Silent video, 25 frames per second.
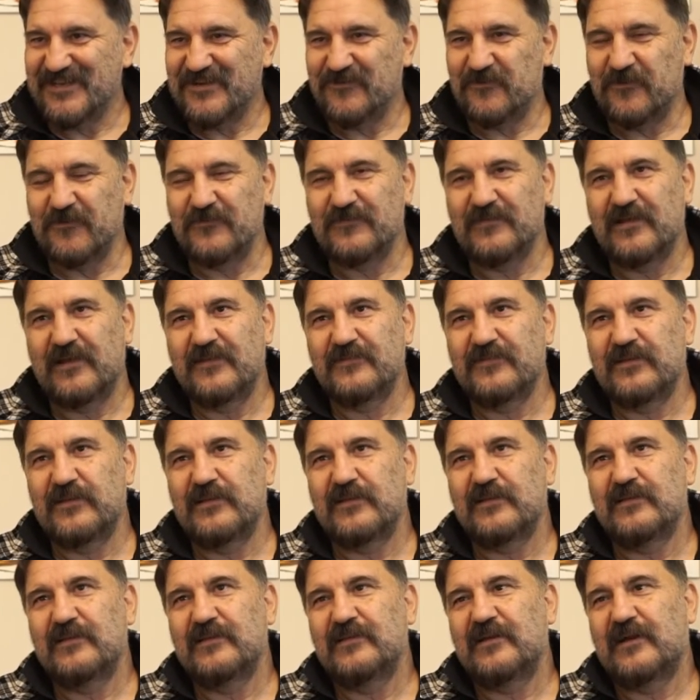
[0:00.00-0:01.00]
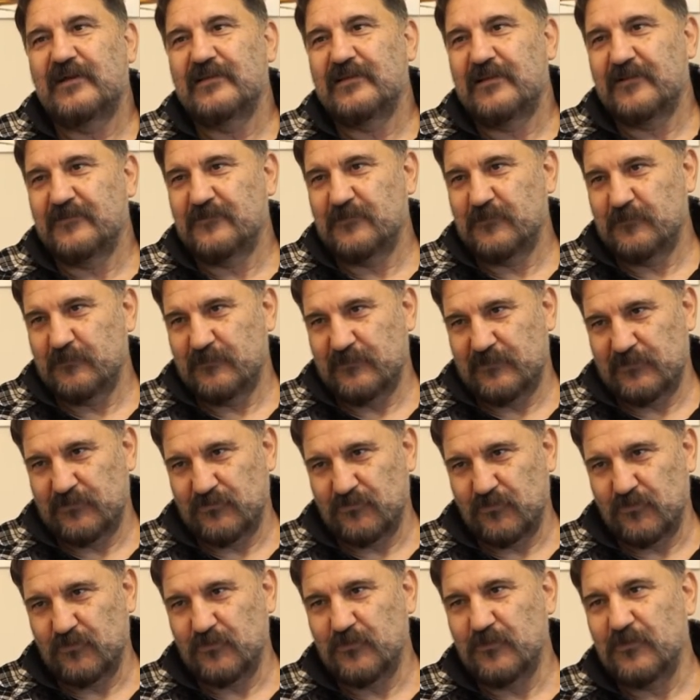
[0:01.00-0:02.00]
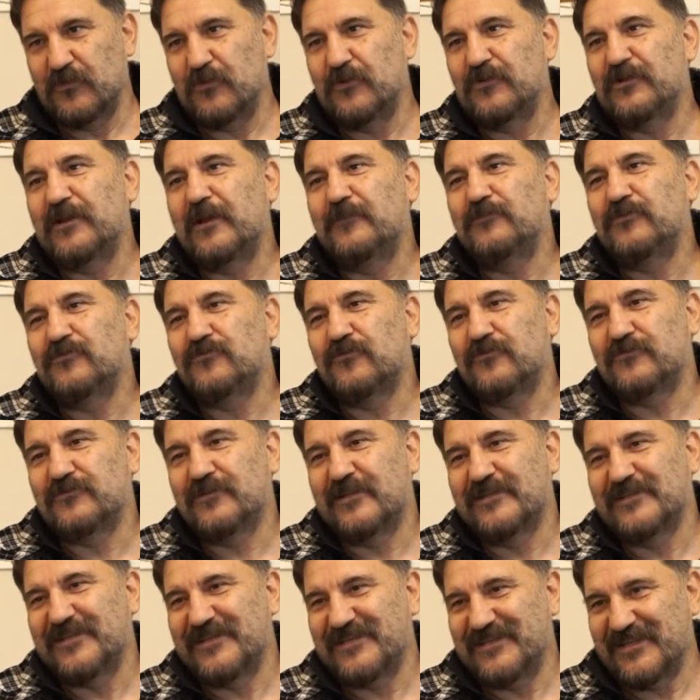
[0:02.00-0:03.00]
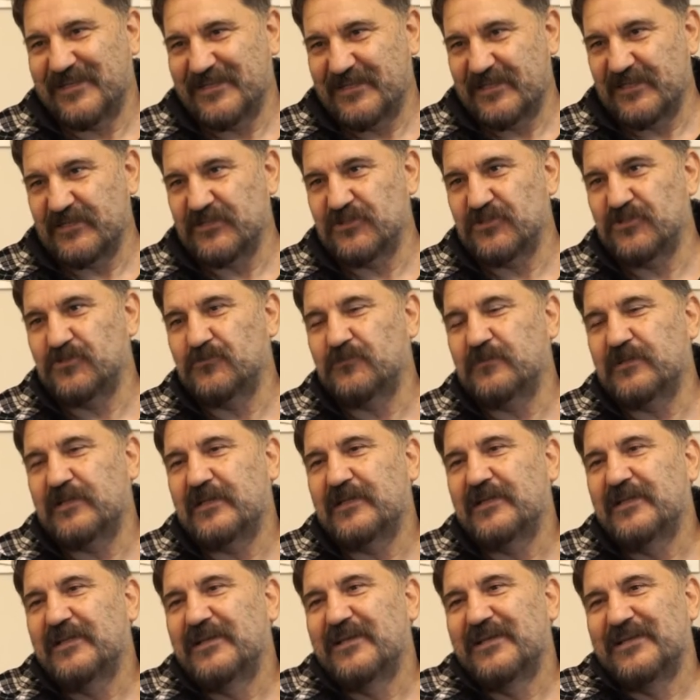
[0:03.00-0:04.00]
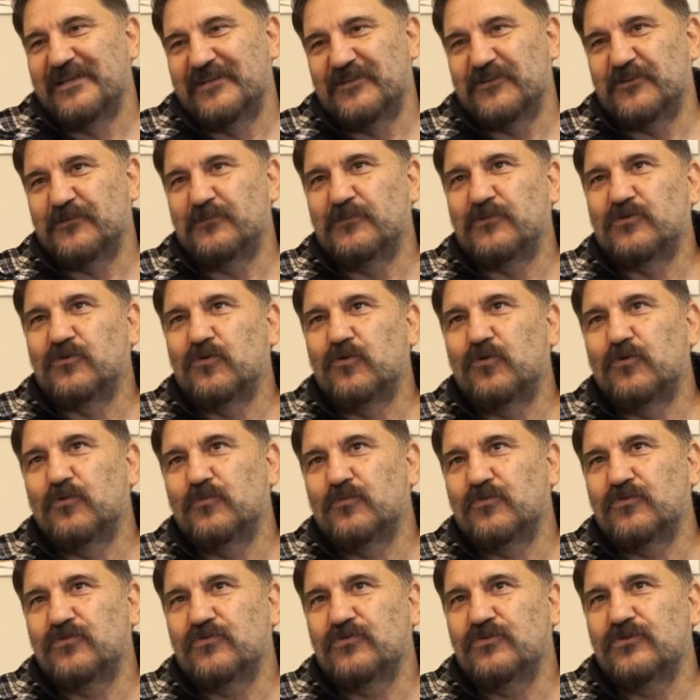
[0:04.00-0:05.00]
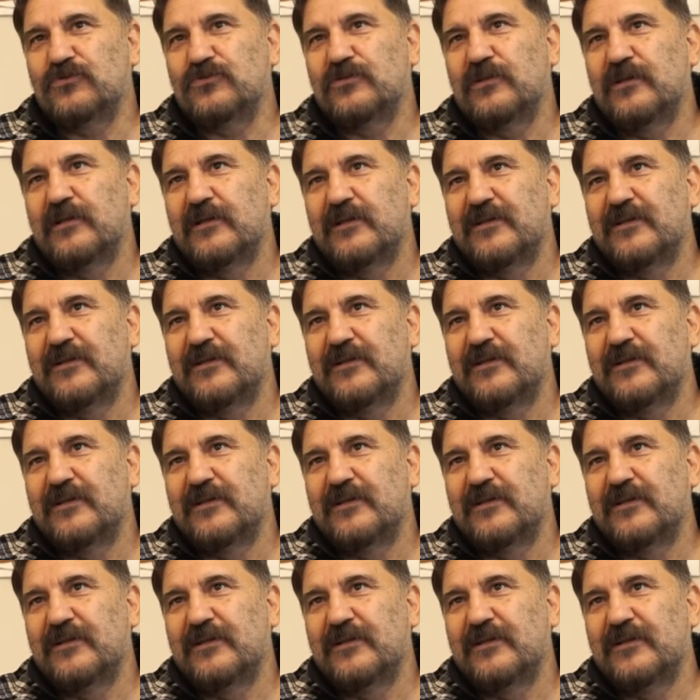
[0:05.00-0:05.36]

hı. Ondan da hayatımın çok önemli noktalarında kesişmelerimiz olmuştur.